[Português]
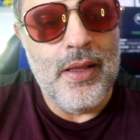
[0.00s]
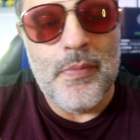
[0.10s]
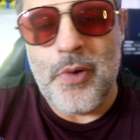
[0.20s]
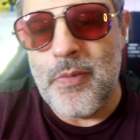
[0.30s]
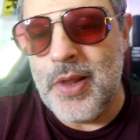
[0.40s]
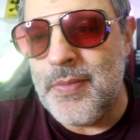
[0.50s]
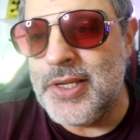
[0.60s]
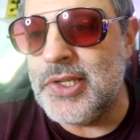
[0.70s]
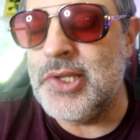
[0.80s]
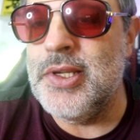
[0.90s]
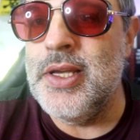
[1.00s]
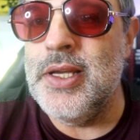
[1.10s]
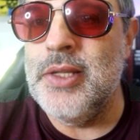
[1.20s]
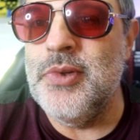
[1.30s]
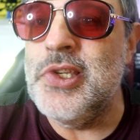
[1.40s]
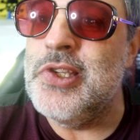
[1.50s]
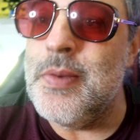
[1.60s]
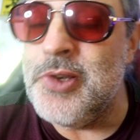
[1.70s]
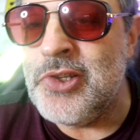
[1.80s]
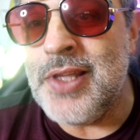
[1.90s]
problemas eh, no
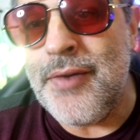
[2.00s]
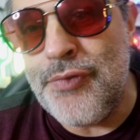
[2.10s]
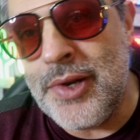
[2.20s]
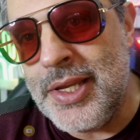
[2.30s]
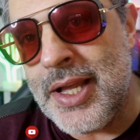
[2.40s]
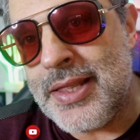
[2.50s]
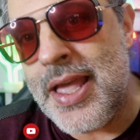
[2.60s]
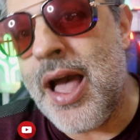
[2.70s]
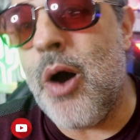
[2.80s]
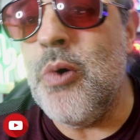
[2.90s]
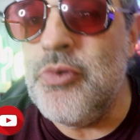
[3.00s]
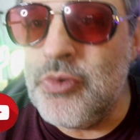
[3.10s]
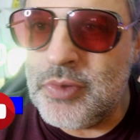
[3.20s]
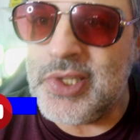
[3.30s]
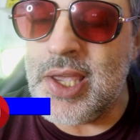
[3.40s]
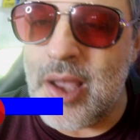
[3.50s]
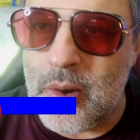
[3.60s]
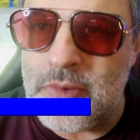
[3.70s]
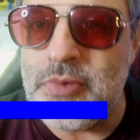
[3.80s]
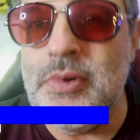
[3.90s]
sistema de telefonia, até áudio, sem
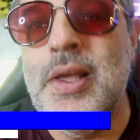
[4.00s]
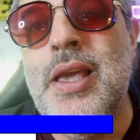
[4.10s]
áudio,